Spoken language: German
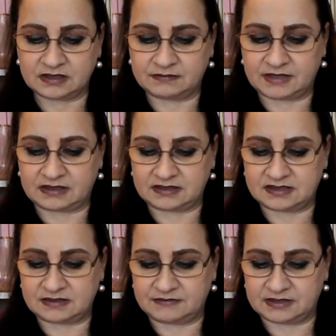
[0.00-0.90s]
Ich werde
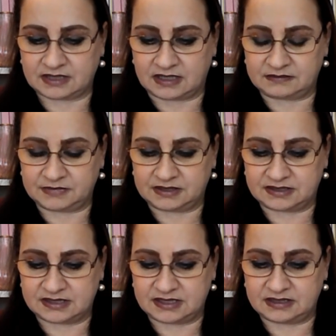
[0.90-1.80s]
sie wieder an
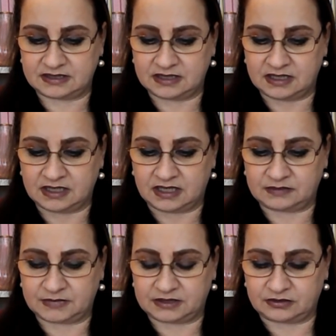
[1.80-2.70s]
mich ziehen,
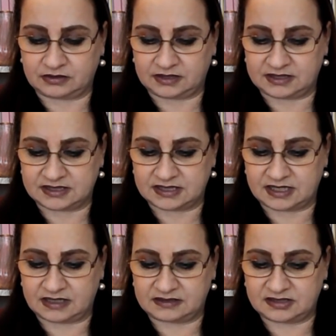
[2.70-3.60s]
an mein göttliches
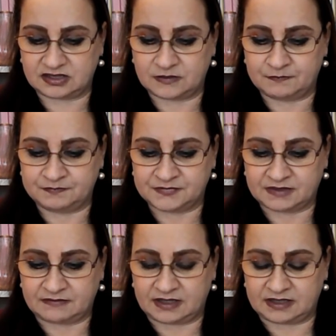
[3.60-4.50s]
Herz,
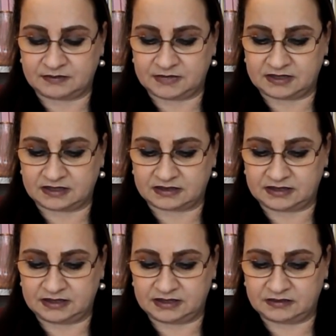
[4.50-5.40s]
weil ich mich nach
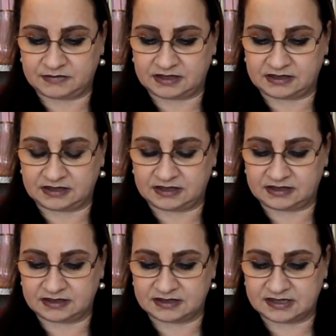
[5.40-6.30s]
ihnen, meinen
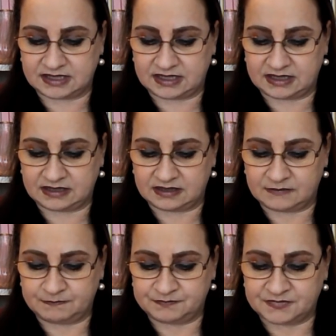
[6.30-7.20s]
Kindern, sehne.
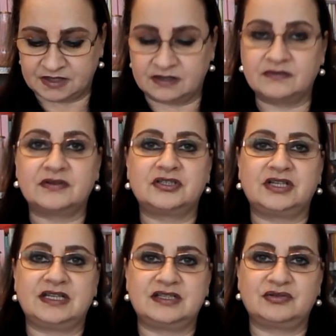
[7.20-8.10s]

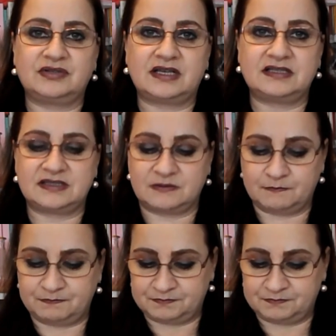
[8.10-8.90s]
Verstehst du das?